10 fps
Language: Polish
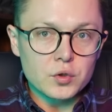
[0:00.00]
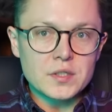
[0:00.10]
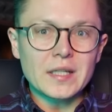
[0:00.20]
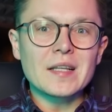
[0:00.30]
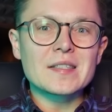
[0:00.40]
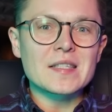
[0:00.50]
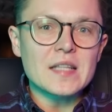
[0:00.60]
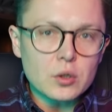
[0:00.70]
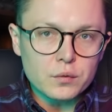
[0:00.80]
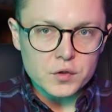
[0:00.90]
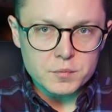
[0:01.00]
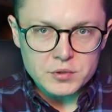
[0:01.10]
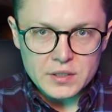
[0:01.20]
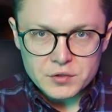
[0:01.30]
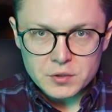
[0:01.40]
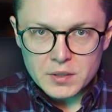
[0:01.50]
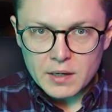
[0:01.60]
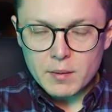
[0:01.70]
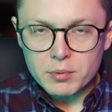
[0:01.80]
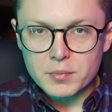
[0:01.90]
To jest jeden ze znaków rozpoznawczych
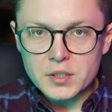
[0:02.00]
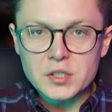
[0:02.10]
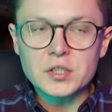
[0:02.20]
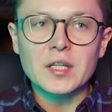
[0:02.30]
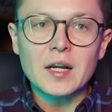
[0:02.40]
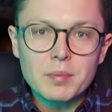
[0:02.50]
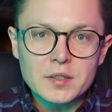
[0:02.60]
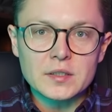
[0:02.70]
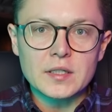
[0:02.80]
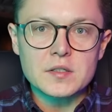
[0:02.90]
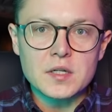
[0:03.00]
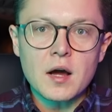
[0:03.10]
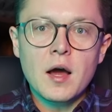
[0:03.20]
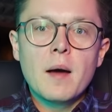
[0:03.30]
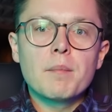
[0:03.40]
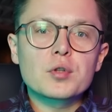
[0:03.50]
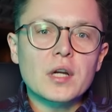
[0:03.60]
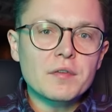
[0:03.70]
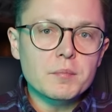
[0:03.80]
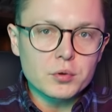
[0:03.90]
Michała Probierza, że ta reprezentacja
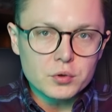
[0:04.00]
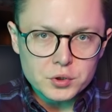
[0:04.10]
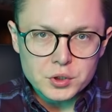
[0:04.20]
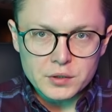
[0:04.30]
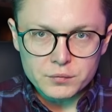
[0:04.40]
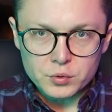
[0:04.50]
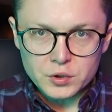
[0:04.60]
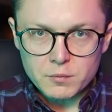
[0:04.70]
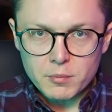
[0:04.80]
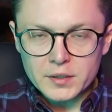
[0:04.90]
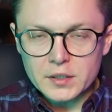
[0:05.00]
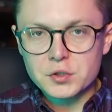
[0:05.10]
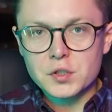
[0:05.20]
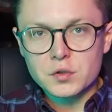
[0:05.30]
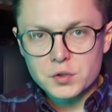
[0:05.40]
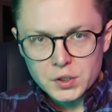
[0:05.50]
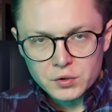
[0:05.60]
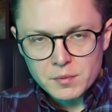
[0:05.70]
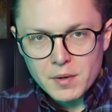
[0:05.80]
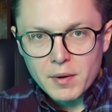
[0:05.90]
potrafi podnosić się w trudnych momentach, czyli coś, czego
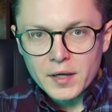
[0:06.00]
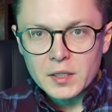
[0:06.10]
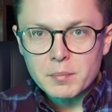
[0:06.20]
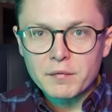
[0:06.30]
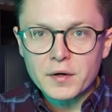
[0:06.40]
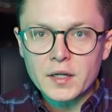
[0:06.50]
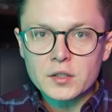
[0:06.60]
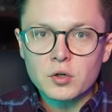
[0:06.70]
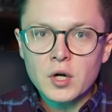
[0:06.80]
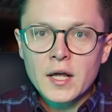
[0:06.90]
nie miała ekipa Fernando